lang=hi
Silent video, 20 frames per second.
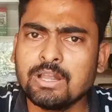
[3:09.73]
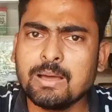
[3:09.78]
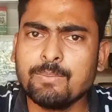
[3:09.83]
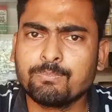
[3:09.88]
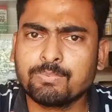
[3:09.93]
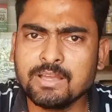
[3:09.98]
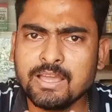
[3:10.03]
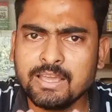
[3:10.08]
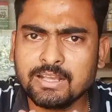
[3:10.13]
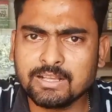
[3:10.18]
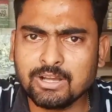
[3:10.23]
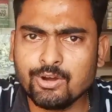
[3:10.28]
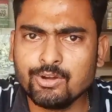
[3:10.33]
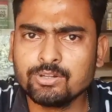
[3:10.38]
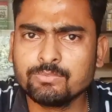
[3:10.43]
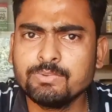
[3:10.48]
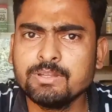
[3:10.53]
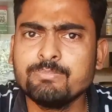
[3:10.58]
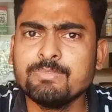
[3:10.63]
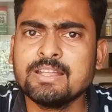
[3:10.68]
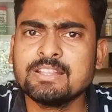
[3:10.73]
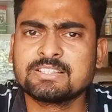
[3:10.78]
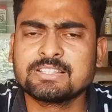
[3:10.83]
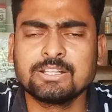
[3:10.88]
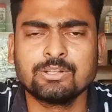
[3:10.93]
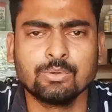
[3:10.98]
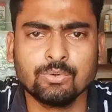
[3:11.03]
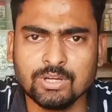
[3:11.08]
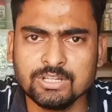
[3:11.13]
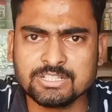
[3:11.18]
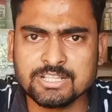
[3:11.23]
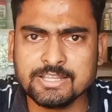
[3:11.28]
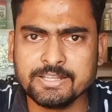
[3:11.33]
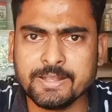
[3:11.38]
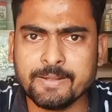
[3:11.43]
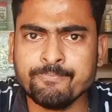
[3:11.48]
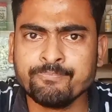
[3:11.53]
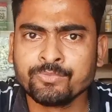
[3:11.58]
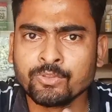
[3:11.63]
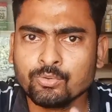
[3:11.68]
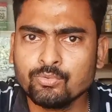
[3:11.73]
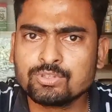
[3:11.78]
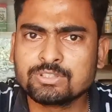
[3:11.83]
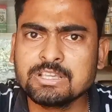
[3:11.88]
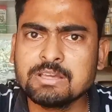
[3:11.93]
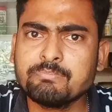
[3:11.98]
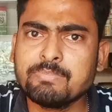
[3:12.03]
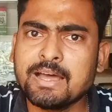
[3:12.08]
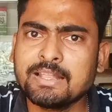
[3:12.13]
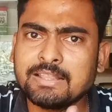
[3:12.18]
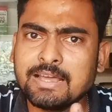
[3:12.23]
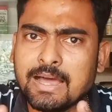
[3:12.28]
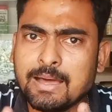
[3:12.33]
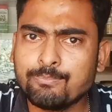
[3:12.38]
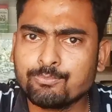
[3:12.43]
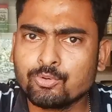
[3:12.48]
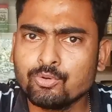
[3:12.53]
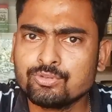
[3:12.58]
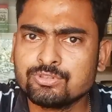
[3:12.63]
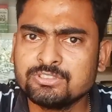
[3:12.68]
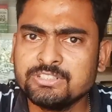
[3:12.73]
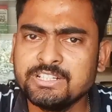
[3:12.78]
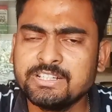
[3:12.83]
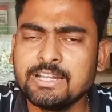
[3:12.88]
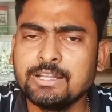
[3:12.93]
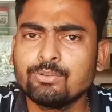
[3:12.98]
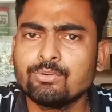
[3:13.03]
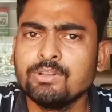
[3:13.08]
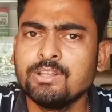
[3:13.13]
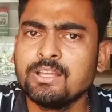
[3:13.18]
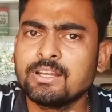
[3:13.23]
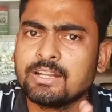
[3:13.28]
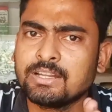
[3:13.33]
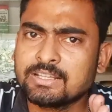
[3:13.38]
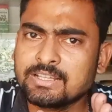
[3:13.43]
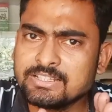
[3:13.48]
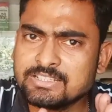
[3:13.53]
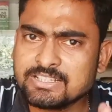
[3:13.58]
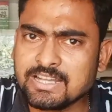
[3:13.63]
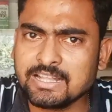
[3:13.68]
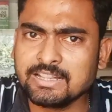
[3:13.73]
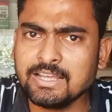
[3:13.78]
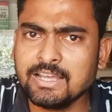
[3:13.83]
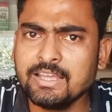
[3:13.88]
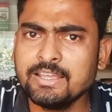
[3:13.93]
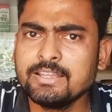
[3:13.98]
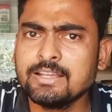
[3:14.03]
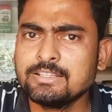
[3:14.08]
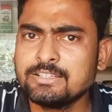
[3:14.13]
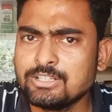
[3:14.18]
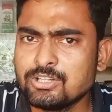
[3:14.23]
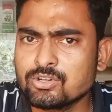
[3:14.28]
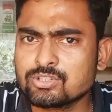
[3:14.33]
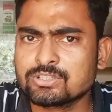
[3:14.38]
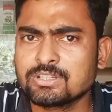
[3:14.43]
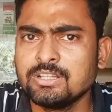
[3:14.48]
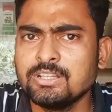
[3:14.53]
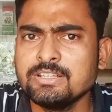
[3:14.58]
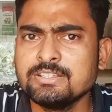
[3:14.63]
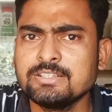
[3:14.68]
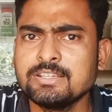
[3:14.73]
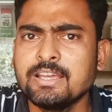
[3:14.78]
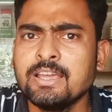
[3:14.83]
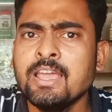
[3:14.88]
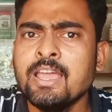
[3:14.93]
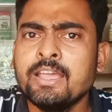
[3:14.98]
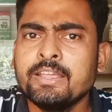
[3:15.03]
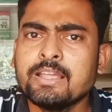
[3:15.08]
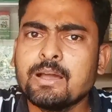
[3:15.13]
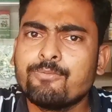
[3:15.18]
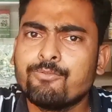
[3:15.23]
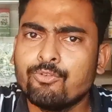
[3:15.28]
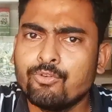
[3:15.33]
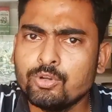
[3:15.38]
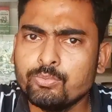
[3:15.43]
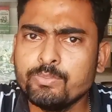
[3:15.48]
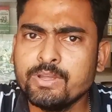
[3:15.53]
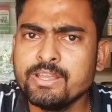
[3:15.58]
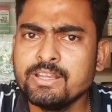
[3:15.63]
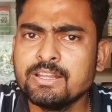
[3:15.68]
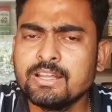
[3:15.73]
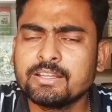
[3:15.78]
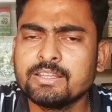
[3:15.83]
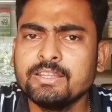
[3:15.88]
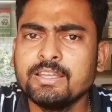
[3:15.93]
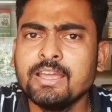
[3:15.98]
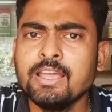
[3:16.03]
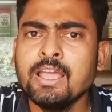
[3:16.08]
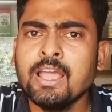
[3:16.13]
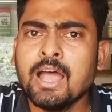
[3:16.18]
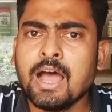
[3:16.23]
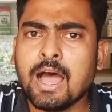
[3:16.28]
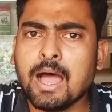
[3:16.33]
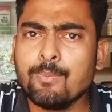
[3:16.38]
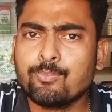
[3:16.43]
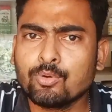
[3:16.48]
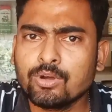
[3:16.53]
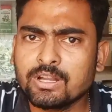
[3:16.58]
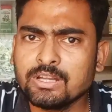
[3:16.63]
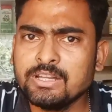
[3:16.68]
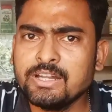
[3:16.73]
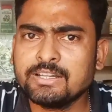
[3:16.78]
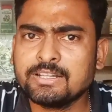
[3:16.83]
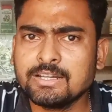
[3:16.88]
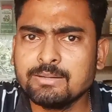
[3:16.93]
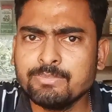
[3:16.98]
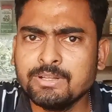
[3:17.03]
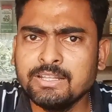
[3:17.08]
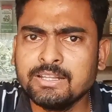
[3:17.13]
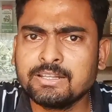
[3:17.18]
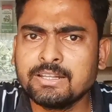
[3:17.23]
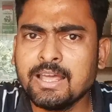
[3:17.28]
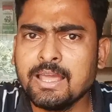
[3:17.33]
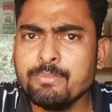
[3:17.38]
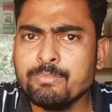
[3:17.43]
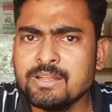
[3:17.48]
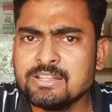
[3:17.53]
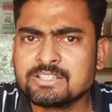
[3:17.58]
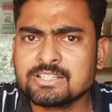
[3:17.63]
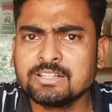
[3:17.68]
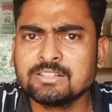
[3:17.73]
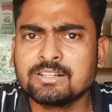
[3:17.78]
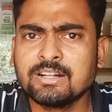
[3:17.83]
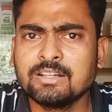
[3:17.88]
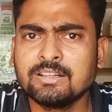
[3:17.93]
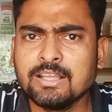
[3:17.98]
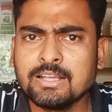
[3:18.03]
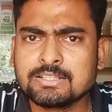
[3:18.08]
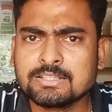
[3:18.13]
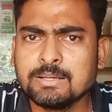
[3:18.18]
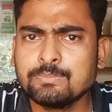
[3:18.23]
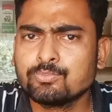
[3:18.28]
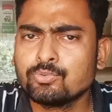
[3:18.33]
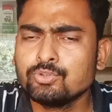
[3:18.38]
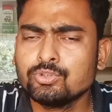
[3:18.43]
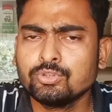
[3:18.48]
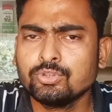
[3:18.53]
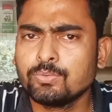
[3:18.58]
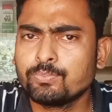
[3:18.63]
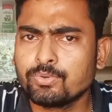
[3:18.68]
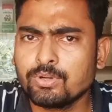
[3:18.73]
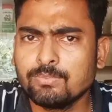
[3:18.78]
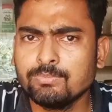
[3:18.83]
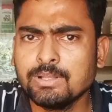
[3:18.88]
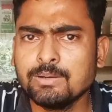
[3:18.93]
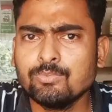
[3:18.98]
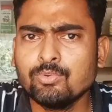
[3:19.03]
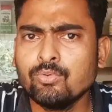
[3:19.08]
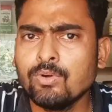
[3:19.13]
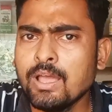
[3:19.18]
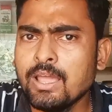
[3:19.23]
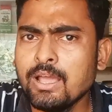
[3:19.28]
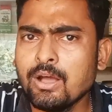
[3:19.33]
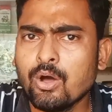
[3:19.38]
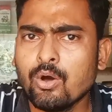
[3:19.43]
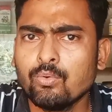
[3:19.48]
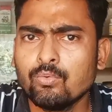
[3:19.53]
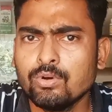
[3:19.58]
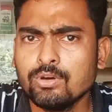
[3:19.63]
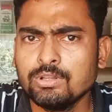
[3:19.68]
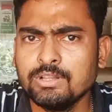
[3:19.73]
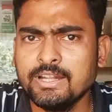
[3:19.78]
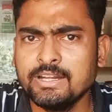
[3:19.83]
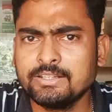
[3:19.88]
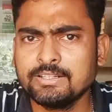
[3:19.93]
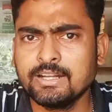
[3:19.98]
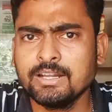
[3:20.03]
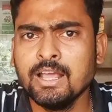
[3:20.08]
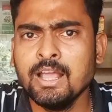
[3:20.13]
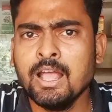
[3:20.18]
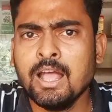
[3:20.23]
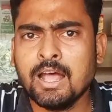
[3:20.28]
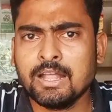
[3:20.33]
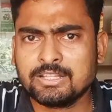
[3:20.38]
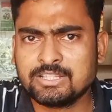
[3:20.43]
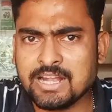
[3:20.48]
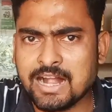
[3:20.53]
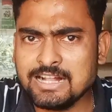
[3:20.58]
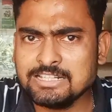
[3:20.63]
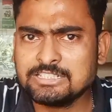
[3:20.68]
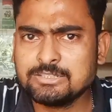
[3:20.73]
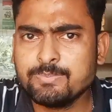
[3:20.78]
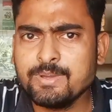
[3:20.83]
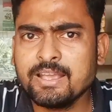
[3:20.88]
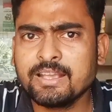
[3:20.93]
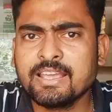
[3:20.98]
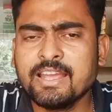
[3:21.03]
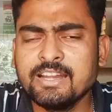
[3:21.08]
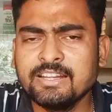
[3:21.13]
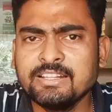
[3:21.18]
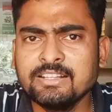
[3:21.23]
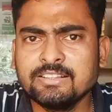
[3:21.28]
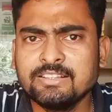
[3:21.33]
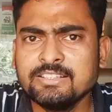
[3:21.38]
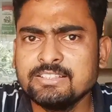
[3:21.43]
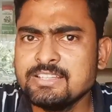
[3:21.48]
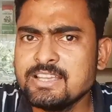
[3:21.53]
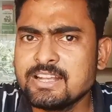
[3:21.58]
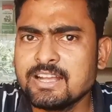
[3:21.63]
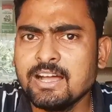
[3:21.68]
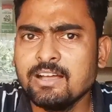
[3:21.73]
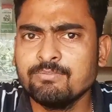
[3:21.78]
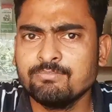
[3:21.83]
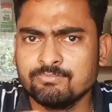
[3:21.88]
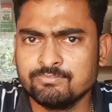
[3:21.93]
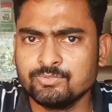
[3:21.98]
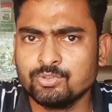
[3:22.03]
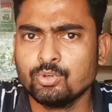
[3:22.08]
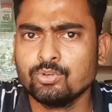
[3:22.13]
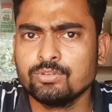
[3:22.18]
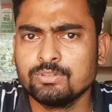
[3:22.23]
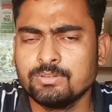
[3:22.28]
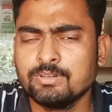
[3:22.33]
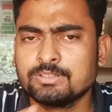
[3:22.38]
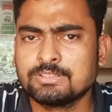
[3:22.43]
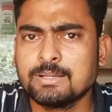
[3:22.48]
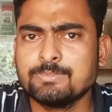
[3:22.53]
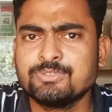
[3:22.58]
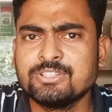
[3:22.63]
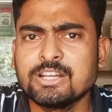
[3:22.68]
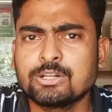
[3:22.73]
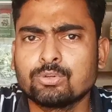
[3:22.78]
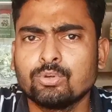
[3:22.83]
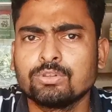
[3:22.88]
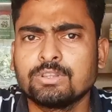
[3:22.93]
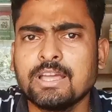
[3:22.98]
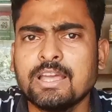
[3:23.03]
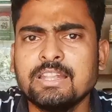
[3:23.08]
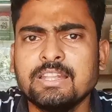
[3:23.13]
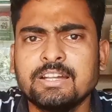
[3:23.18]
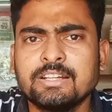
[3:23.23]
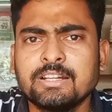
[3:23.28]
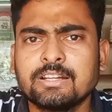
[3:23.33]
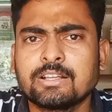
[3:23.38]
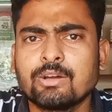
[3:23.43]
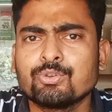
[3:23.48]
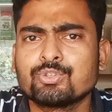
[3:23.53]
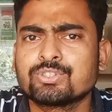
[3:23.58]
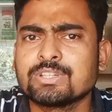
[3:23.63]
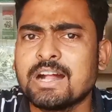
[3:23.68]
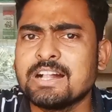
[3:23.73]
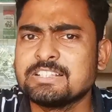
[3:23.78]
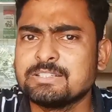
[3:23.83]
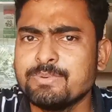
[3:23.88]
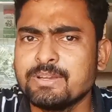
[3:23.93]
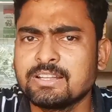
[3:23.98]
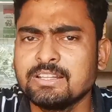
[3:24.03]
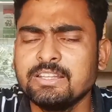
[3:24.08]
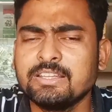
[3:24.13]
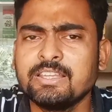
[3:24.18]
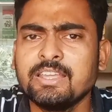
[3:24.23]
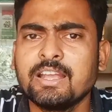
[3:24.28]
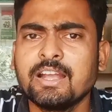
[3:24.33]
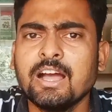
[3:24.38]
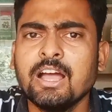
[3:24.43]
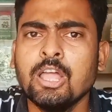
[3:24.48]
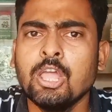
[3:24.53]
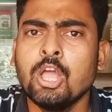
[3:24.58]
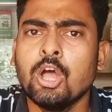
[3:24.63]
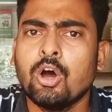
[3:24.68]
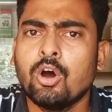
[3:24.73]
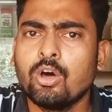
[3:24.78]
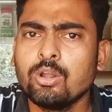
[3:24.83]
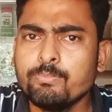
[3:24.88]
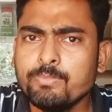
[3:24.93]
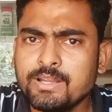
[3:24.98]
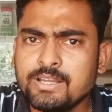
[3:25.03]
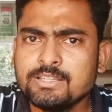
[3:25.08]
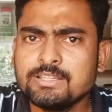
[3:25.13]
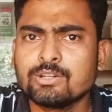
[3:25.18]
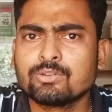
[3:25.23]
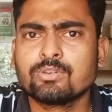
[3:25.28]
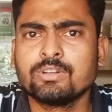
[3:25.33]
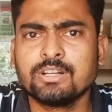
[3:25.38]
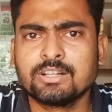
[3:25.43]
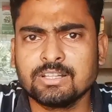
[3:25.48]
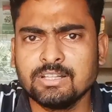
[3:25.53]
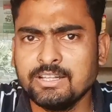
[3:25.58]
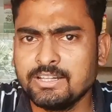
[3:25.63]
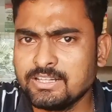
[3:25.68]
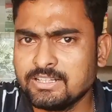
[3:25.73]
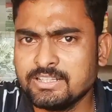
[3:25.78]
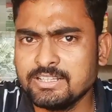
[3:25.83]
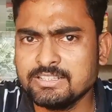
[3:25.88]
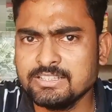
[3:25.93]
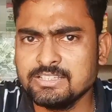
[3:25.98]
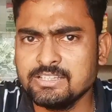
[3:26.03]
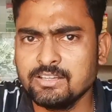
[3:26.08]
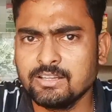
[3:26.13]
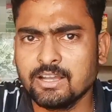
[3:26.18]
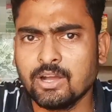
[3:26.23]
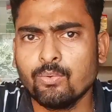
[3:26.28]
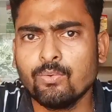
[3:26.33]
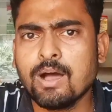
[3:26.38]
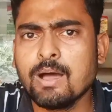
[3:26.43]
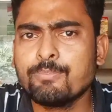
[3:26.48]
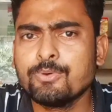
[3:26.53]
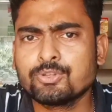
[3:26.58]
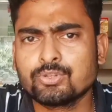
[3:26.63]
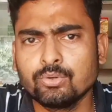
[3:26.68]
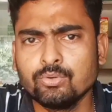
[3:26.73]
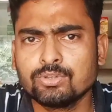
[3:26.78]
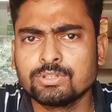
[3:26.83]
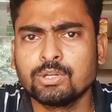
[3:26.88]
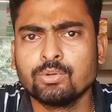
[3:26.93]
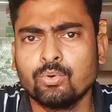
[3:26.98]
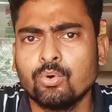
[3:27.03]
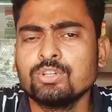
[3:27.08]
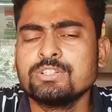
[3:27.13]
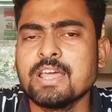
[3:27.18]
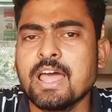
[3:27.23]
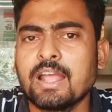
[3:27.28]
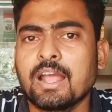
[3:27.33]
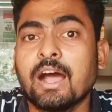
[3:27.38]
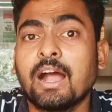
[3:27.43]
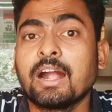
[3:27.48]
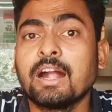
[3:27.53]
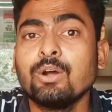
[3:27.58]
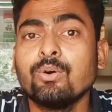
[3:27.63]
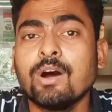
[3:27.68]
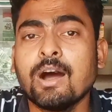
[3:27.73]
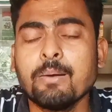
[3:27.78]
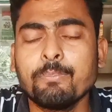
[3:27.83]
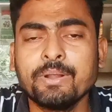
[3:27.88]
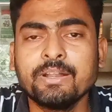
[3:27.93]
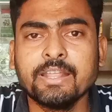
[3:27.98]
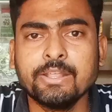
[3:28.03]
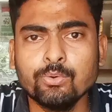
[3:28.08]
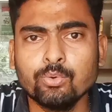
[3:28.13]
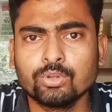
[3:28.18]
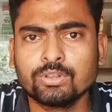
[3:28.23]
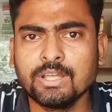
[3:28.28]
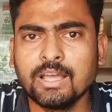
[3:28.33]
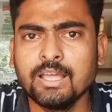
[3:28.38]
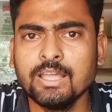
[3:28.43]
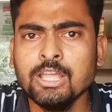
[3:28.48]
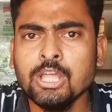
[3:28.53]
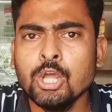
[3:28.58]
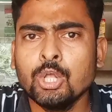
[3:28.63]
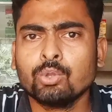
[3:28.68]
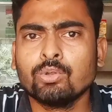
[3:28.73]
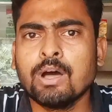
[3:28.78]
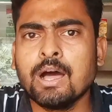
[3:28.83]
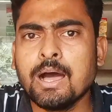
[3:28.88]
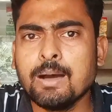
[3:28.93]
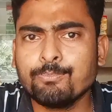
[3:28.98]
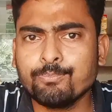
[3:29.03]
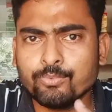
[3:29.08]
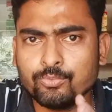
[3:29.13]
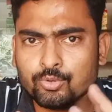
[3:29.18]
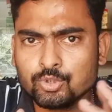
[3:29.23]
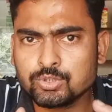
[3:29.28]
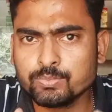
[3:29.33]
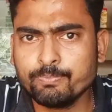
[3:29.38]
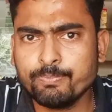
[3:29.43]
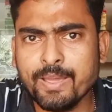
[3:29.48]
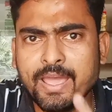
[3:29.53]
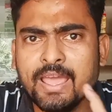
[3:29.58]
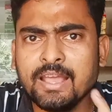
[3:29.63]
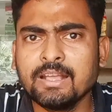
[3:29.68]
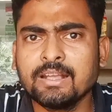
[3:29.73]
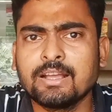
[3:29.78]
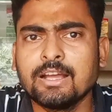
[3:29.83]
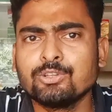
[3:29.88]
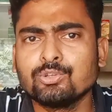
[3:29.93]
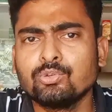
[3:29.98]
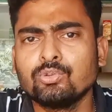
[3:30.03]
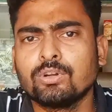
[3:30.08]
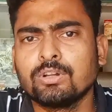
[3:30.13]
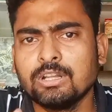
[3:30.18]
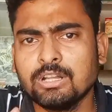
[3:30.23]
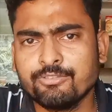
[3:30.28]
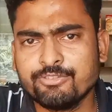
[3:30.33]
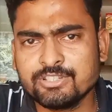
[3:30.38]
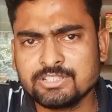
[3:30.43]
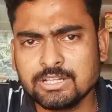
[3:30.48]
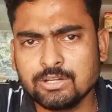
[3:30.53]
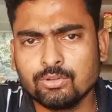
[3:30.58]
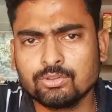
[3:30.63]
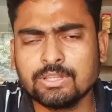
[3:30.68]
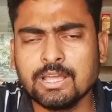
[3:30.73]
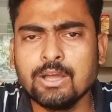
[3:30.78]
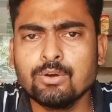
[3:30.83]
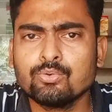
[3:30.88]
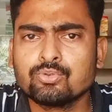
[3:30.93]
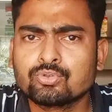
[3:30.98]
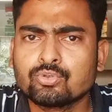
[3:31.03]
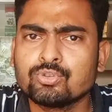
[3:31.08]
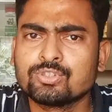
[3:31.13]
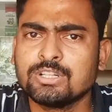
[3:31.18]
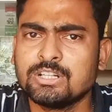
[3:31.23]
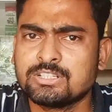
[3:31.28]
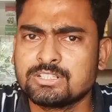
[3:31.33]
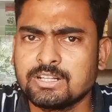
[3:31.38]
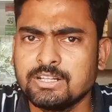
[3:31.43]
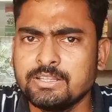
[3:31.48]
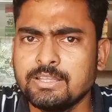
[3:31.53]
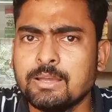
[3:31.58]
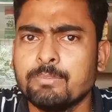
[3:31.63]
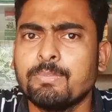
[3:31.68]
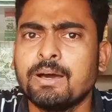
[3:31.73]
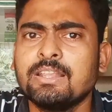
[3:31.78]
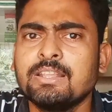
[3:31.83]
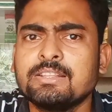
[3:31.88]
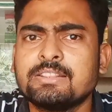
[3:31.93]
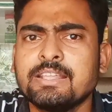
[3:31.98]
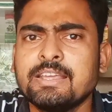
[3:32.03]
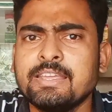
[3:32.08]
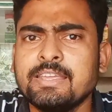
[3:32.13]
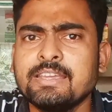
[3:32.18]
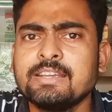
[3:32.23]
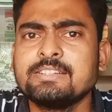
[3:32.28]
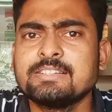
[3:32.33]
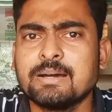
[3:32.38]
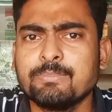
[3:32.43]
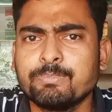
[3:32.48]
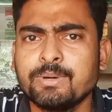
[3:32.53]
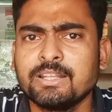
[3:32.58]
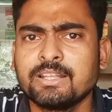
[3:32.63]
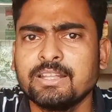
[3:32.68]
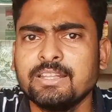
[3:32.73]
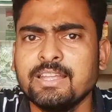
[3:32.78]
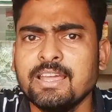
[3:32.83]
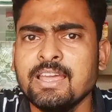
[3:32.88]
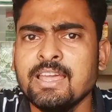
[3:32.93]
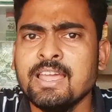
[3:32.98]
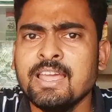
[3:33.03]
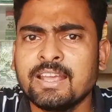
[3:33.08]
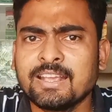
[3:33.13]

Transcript: और आपका अकाउंट भी मेंशन होना चाहिए उसके बाद आपको उस डिटेल को लेकर के जाना है या जीरोक्स कर लीजिए या फोन में ही रखिए आपको एक लेटर में लिखना है मेंशन करना है सब कुछ जो जो प्रॉब्लम हुआ है वो लेटर चार्ज बैक हेडिंग दीजिएगा जो सब्जेक्ट होता है लेटर का उस चार्ज बैक लिखिएगा और मैनेजर को लेटर दे दीजिएगा वहाँ पे सोल्यूशन हो जाएगा अगर वहाँ पे नहीं होता है तो आप उस बैंक का जो नोडल ऑफिसर होता है उसको सर्च करिए मान लेते हैं एग्जाम्पल के लिए